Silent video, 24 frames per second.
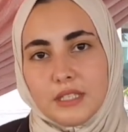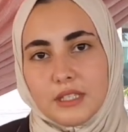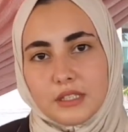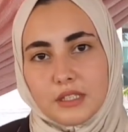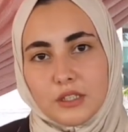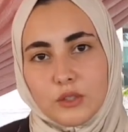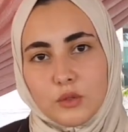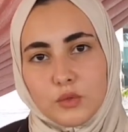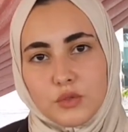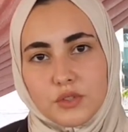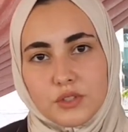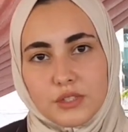
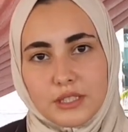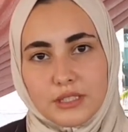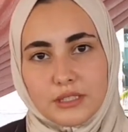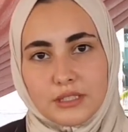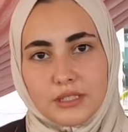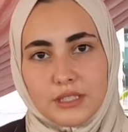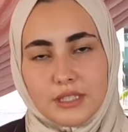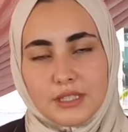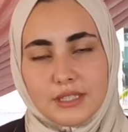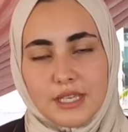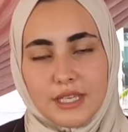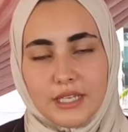قلت
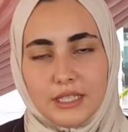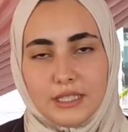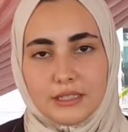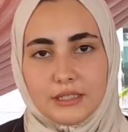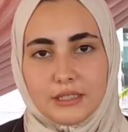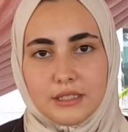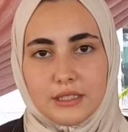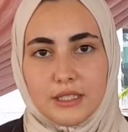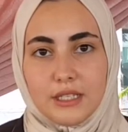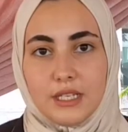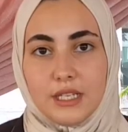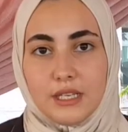الاستاذ
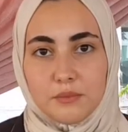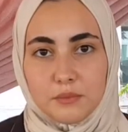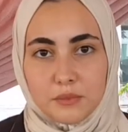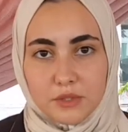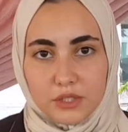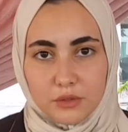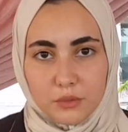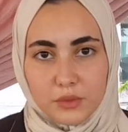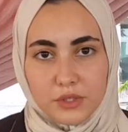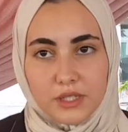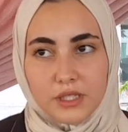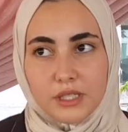سعيد
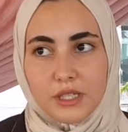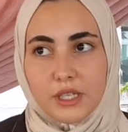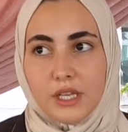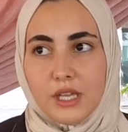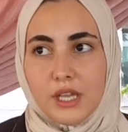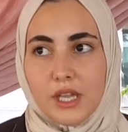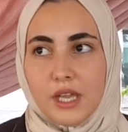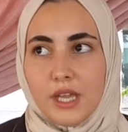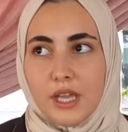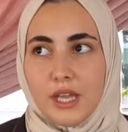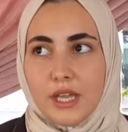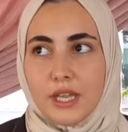الحمديوي
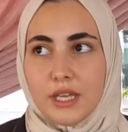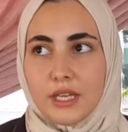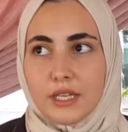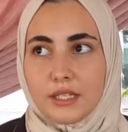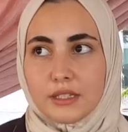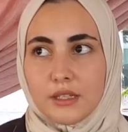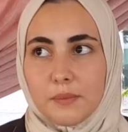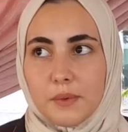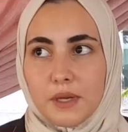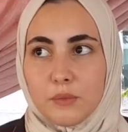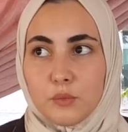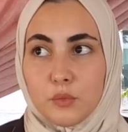
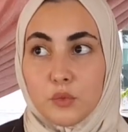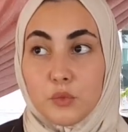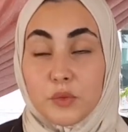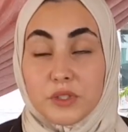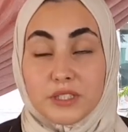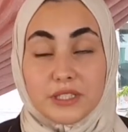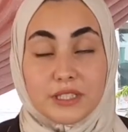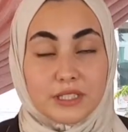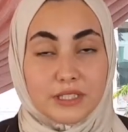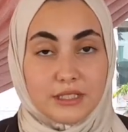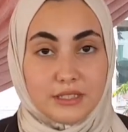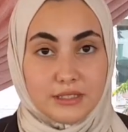طبعا
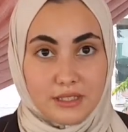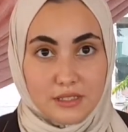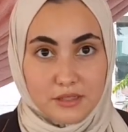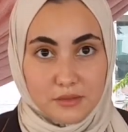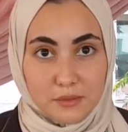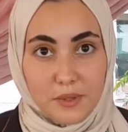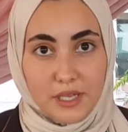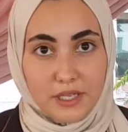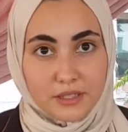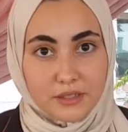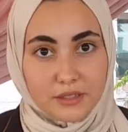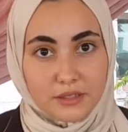مبادرة
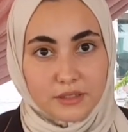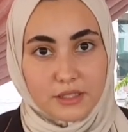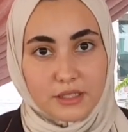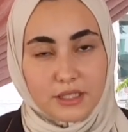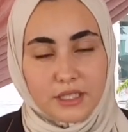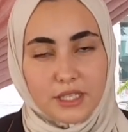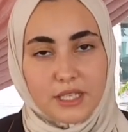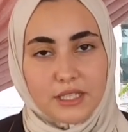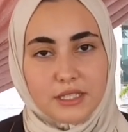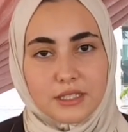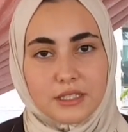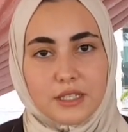تصبحنت
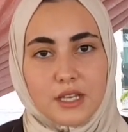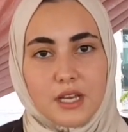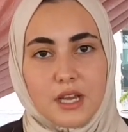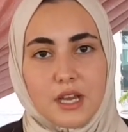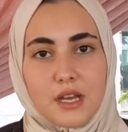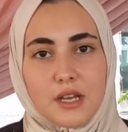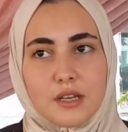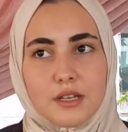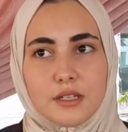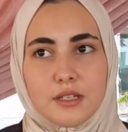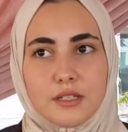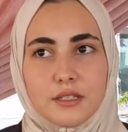
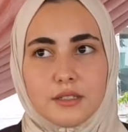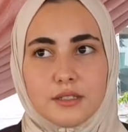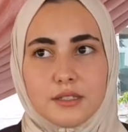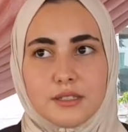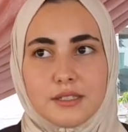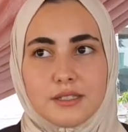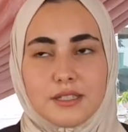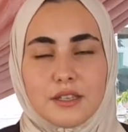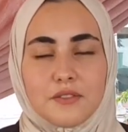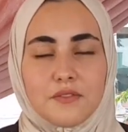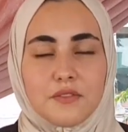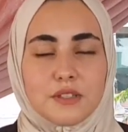لأن
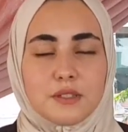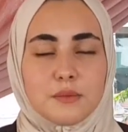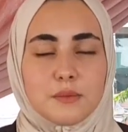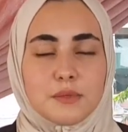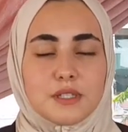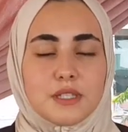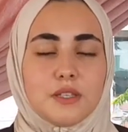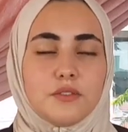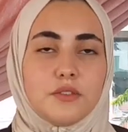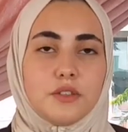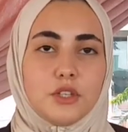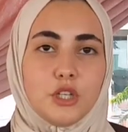نستفاد
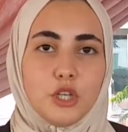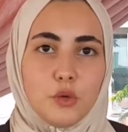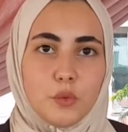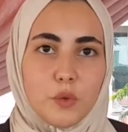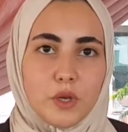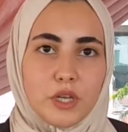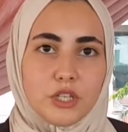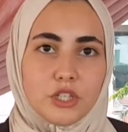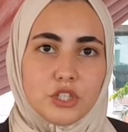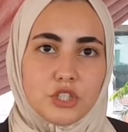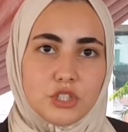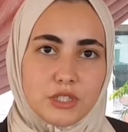بزاف من
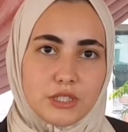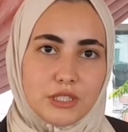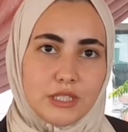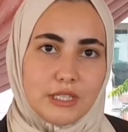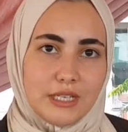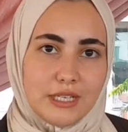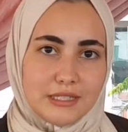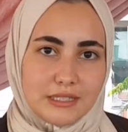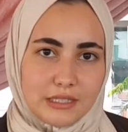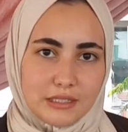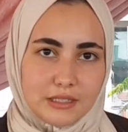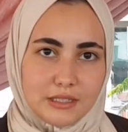حوايج
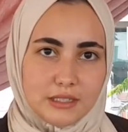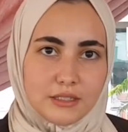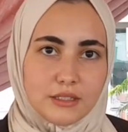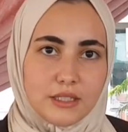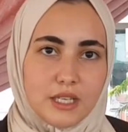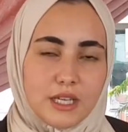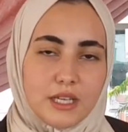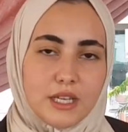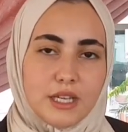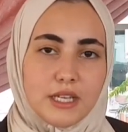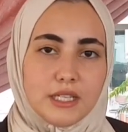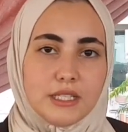
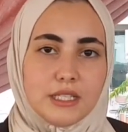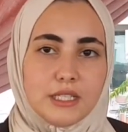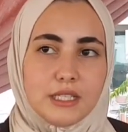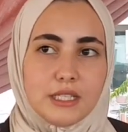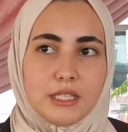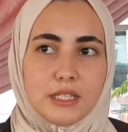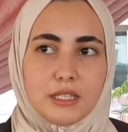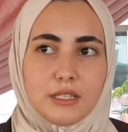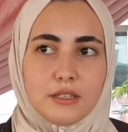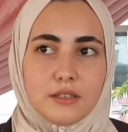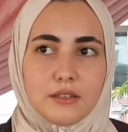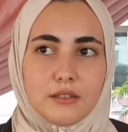الأساتذة
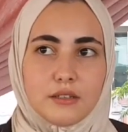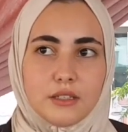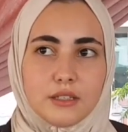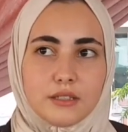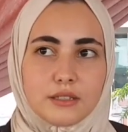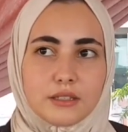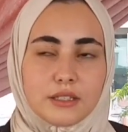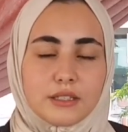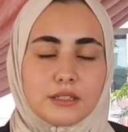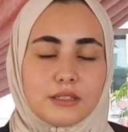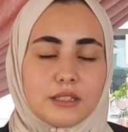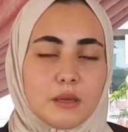يعني
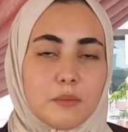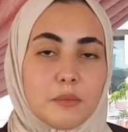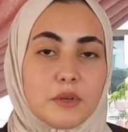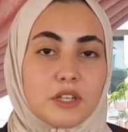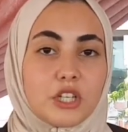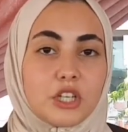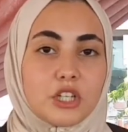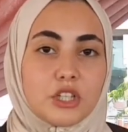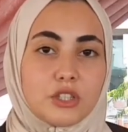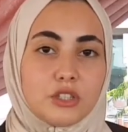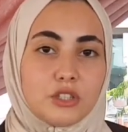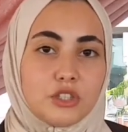
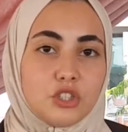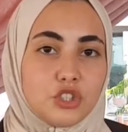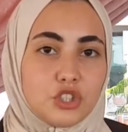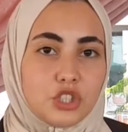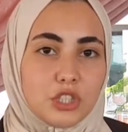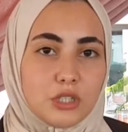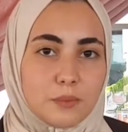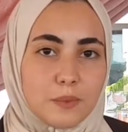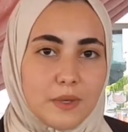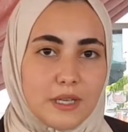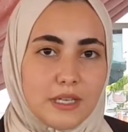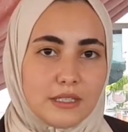يتقدم
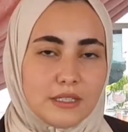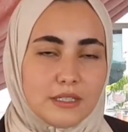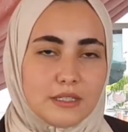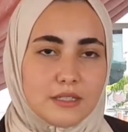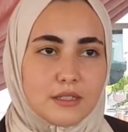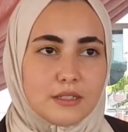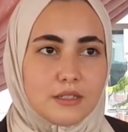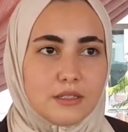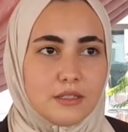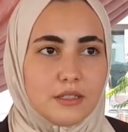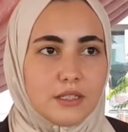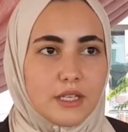تجربة
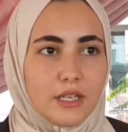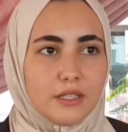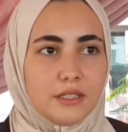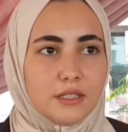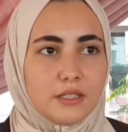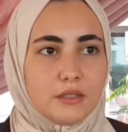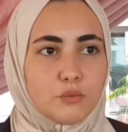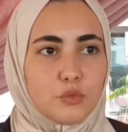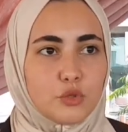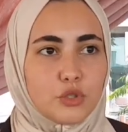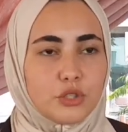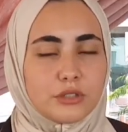ينس
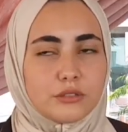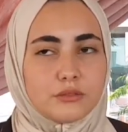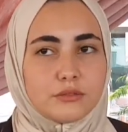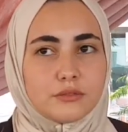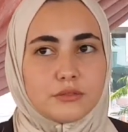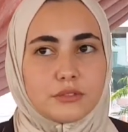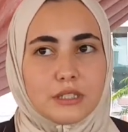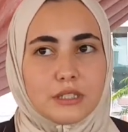يعني مخ